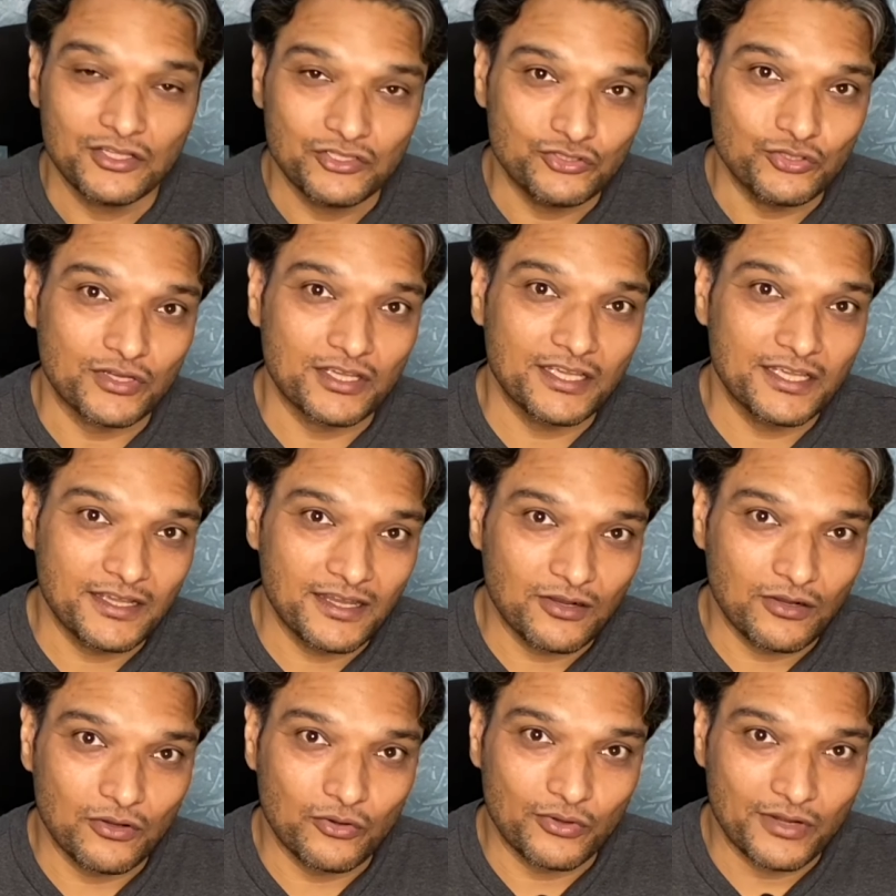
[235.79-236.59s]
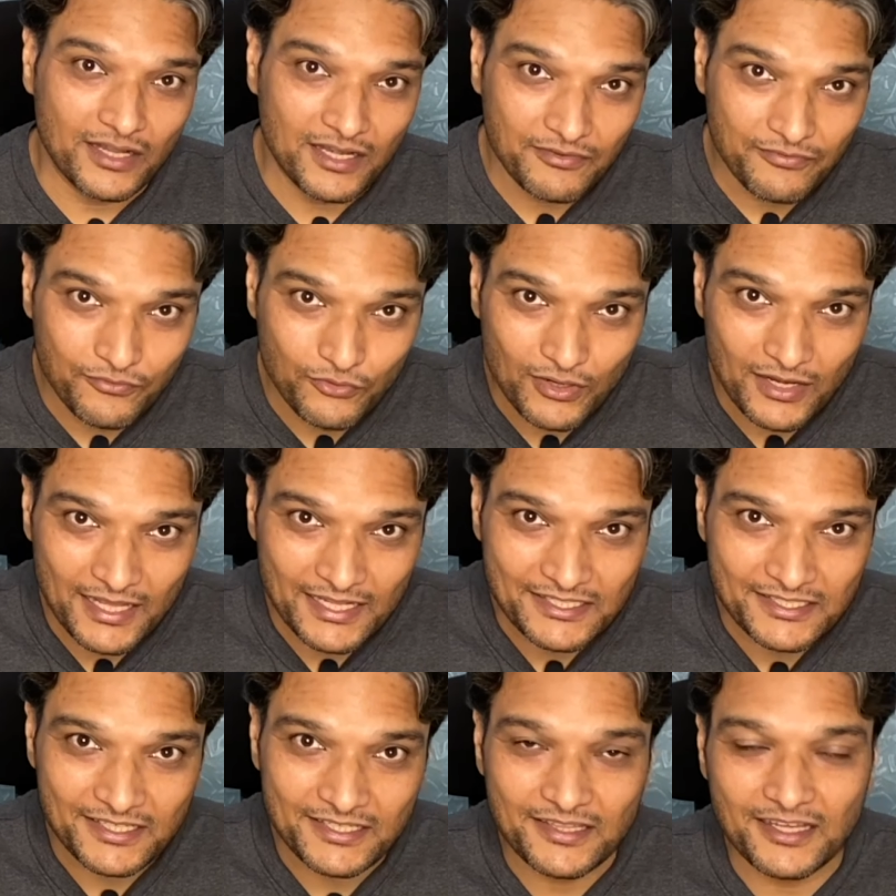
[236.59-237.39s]
जो कि ओनली फुल
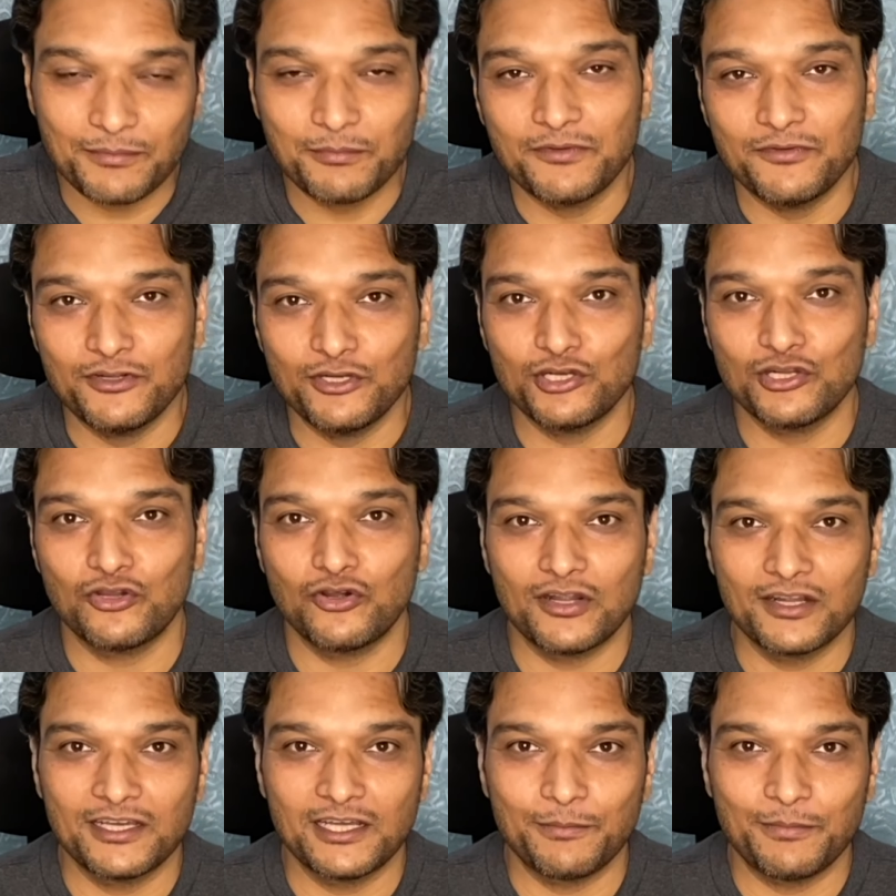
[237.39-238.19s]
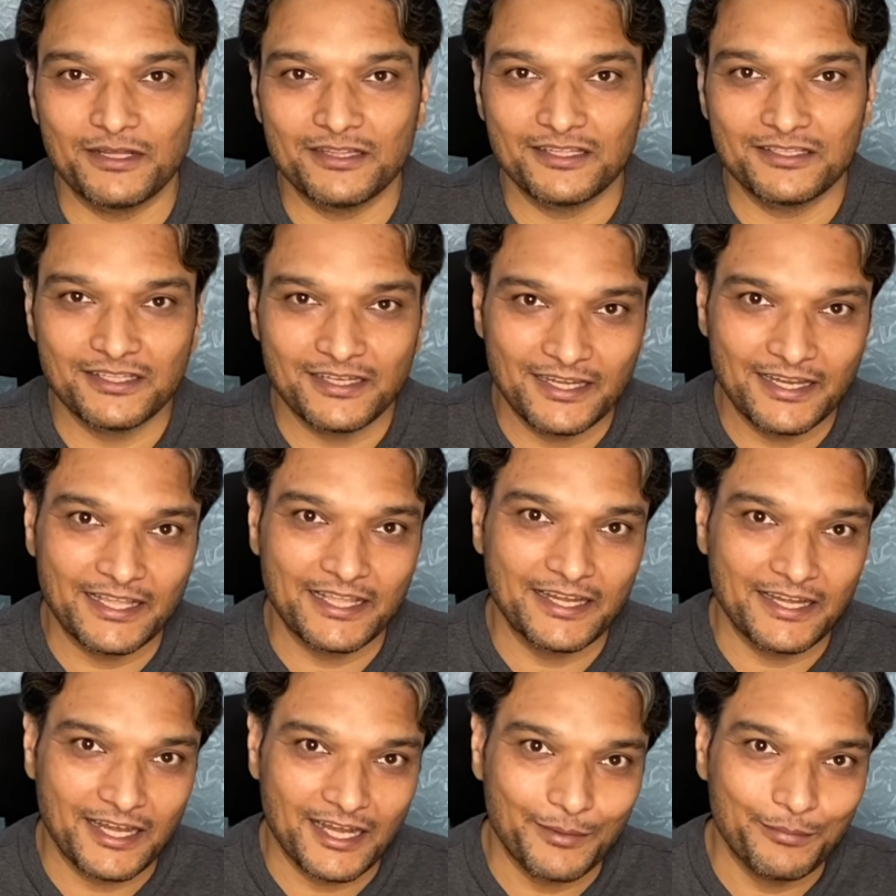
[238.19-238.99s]
एच तक में वीडियो रिकॉर्ड कर पाता था
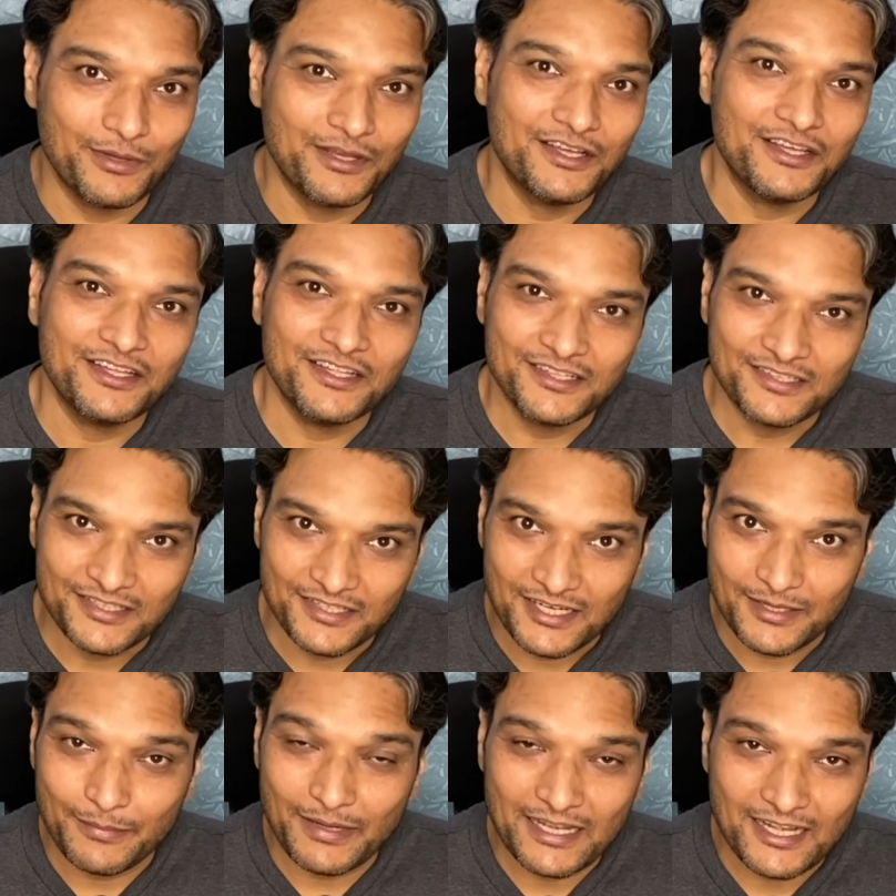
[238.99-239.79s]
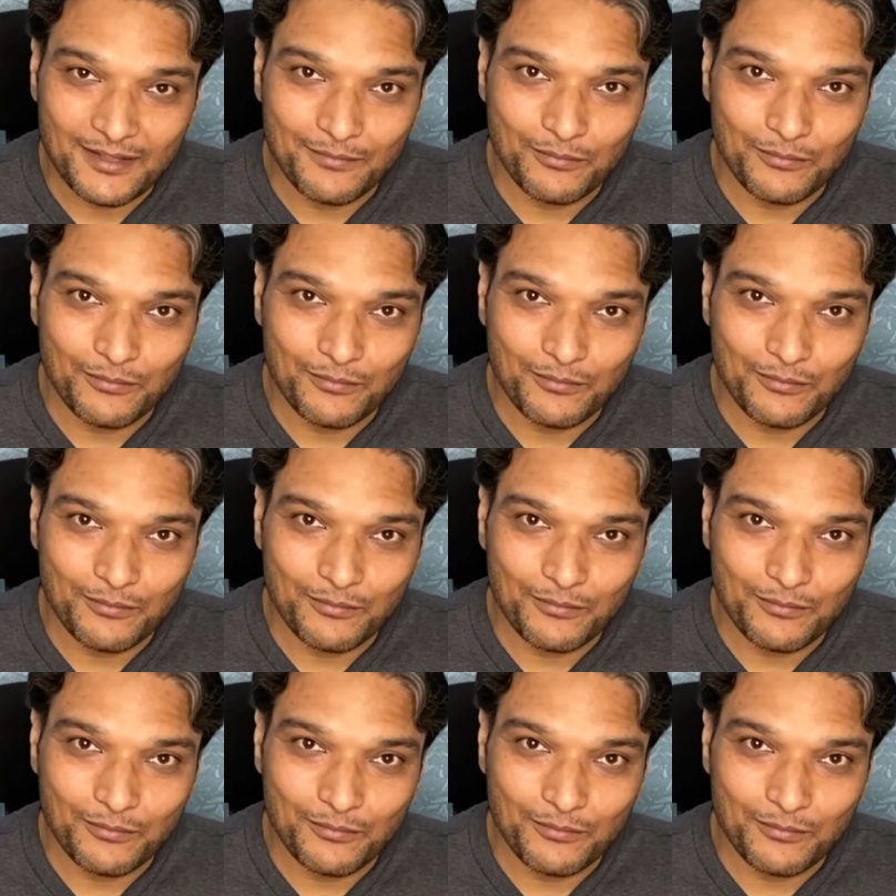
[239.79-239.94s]
लेकिन अब सिनेमैटिक